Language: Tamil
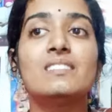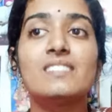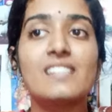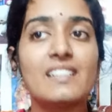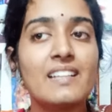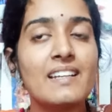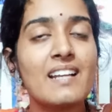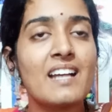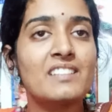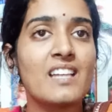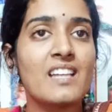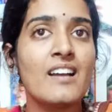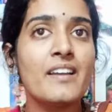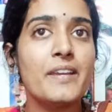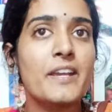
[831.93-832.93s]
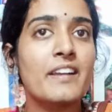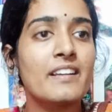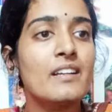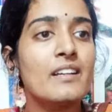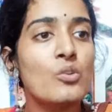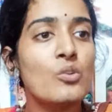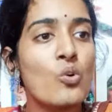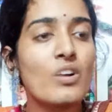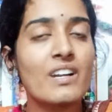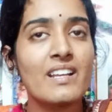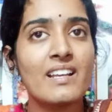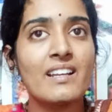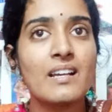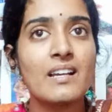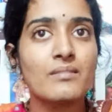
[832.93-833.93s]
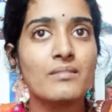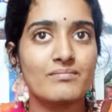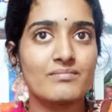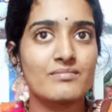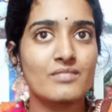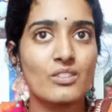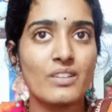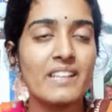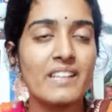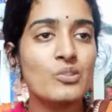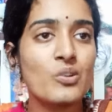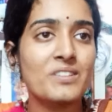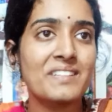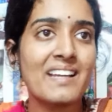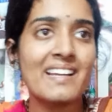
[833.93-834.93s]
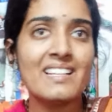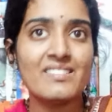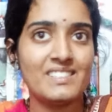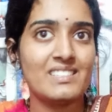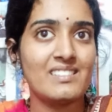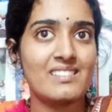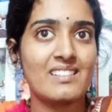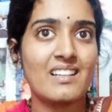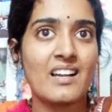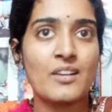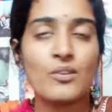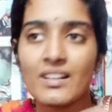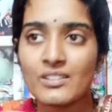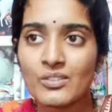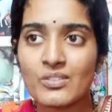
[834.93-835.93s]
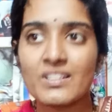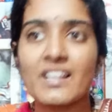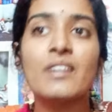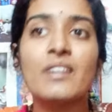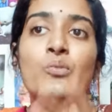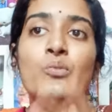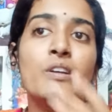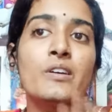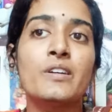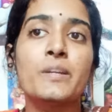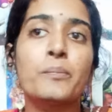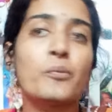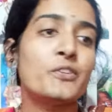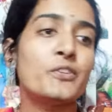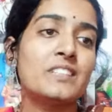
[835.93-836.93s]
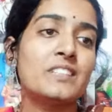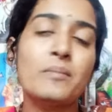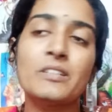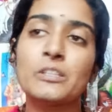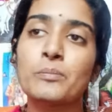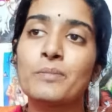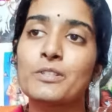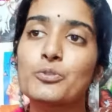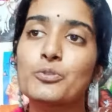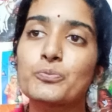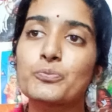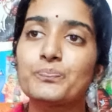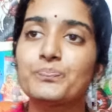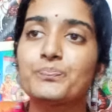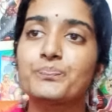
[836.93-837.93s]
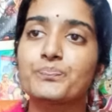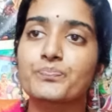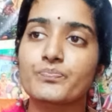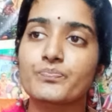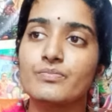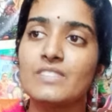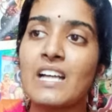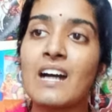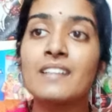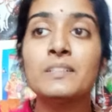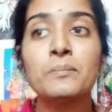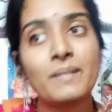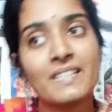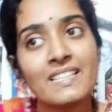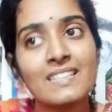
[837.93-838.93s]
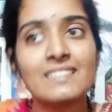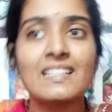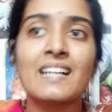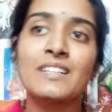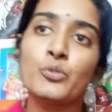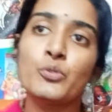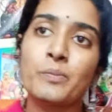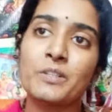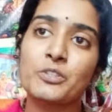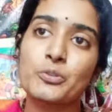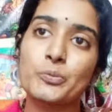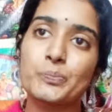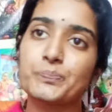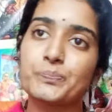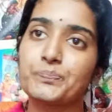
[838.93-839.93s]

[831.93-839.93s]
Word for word: மிருகராஜா எங்கே கோக்களை எல்லாம் ஏது கொட்டாயில் வச்சுட்டுருக்கானோ அந்த கொட்டாயில் உள்ள ஏறி போயிட்டான் அந்த பசு தானம் பண்ணினதான ஒரு பசு